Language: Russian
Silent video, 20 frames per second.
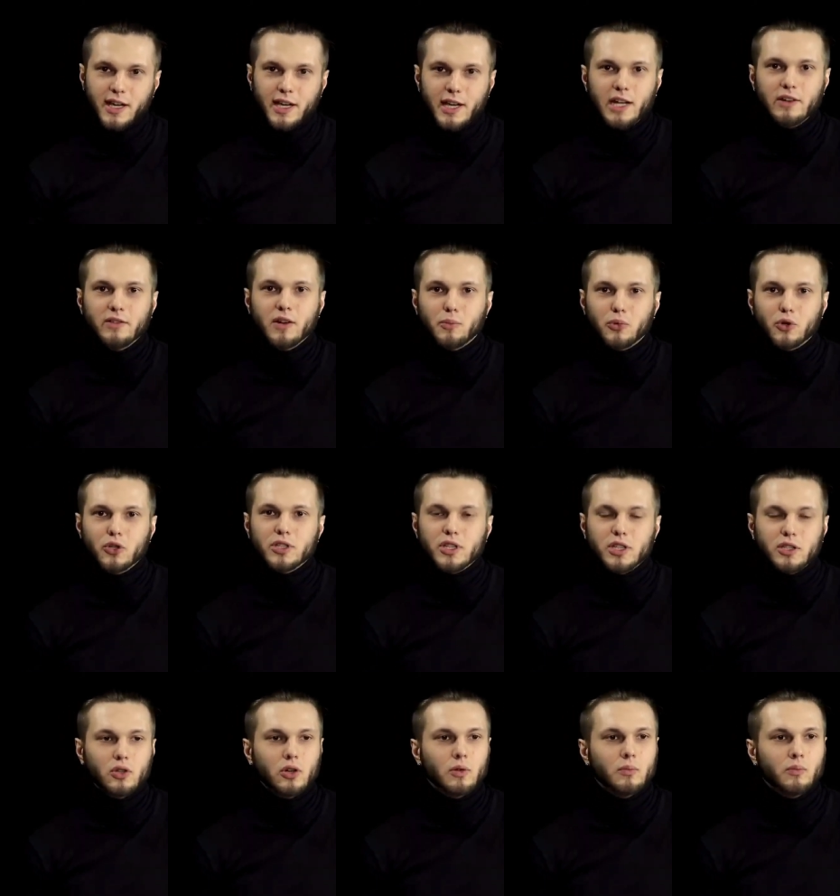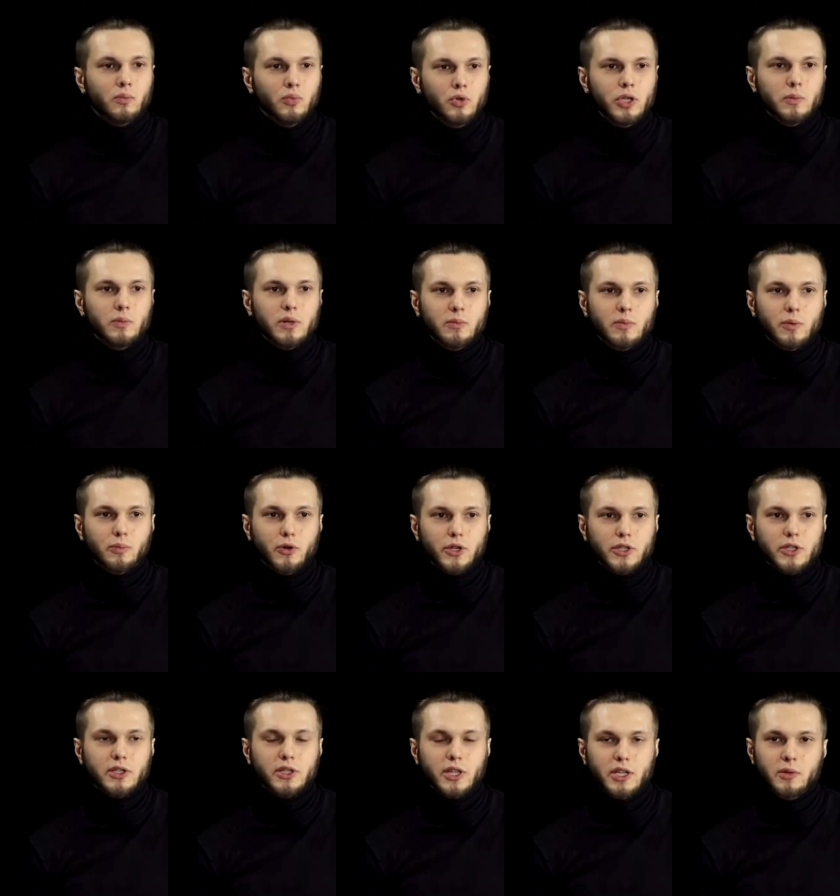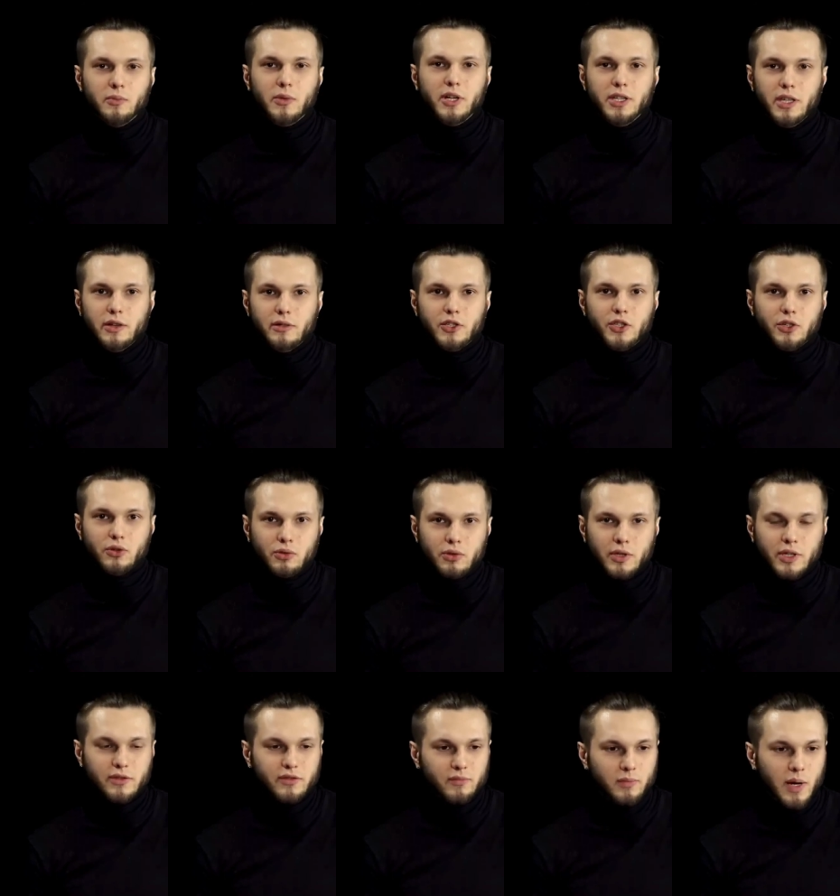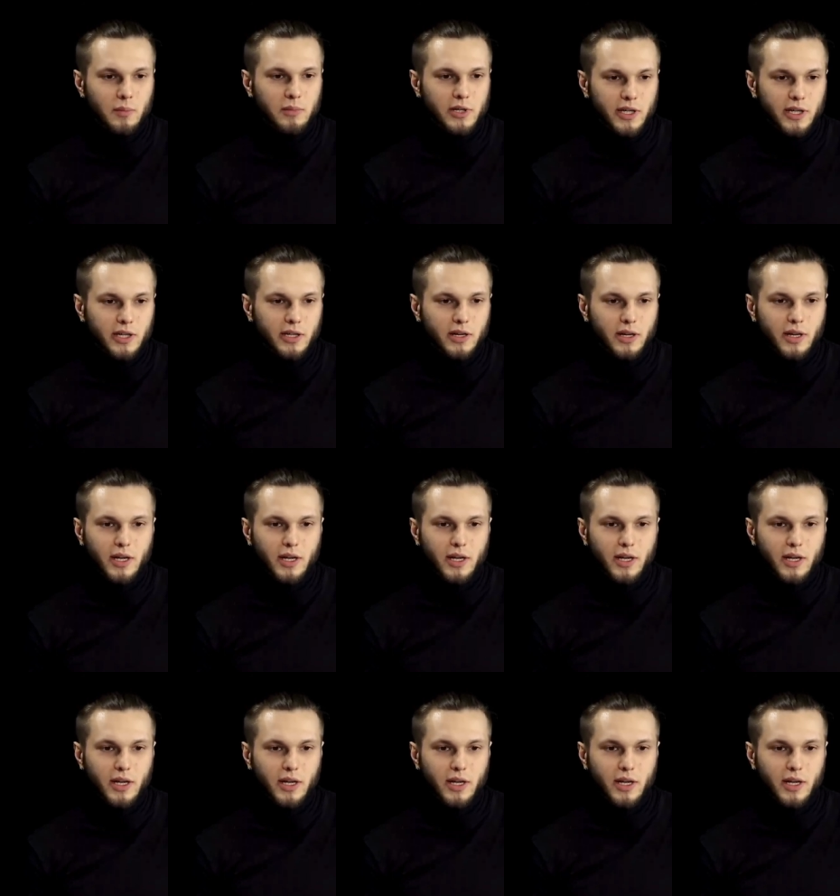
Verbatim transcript: Или вопрос о том, будем ли мы постить аниме девочек у нас в паблике.